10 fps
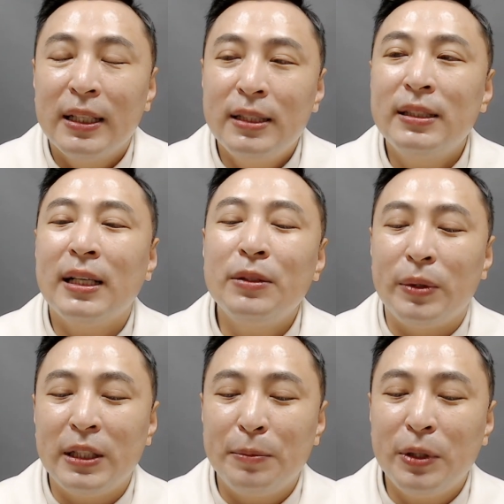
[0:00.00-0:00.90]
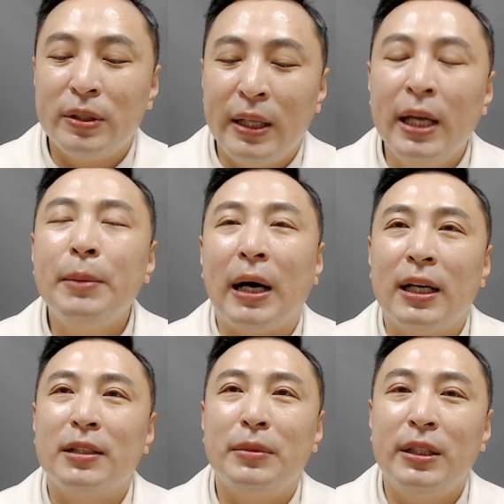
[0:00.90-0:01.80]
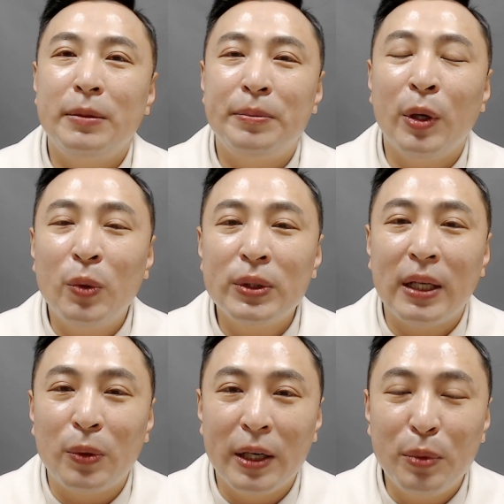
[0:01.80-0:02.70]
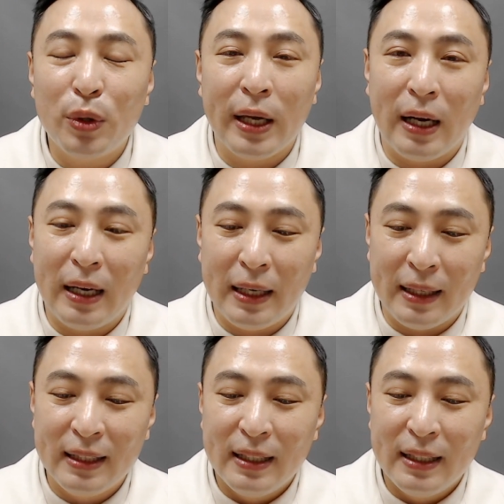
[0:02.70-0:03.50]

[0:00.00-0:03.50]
일단 왜냐면 내 마음이 평온하고 행복해야